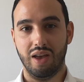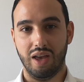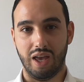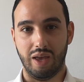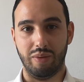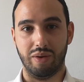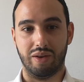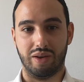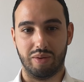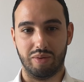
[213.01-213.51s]

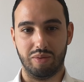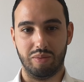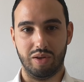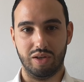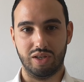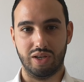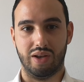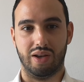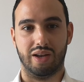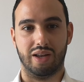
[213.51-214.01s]
e mi chiede, mi
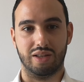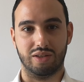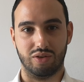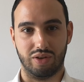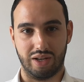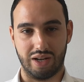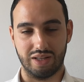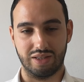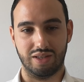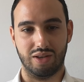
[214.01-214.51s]
dice ragazzo
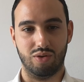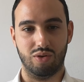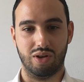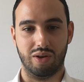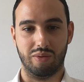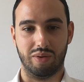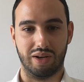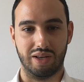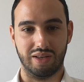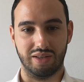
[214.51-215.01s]
ah, grazie
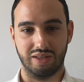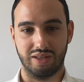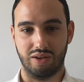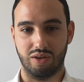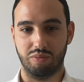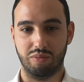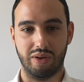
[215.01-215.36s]
Luca perché se non